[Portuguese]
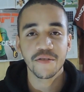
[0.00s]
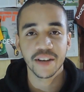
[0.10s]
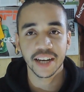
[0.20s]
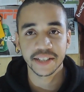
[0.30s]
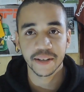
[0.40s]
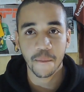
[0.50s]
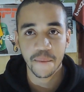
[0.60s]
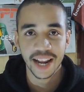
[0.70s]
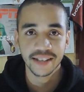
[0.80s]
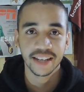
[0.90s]
a
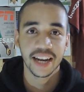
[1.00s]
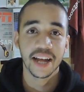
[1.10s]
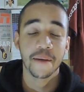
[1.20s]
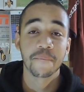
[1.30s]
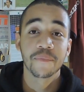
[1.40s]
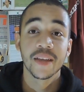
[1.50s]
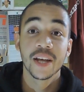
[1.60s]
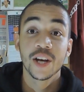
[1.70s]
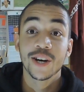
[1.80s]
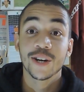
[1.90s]
notificação, beleza galera?
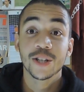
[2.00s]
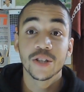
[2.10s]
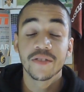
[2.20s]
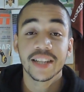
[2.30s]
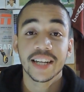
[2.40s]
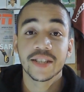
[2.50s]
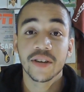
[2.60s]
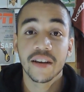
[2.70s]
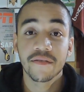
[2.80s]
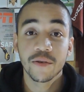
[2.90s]
Hoje eu vim
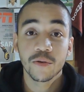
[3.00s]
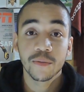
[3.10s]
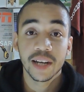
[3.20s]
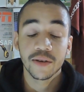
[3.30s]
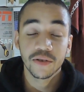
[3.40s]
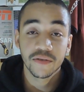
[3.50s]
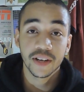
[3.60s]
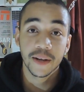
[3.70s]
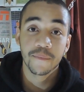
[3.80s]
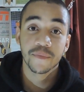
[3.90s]
trazer o review de uma
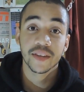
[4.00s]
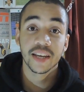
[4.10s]
luva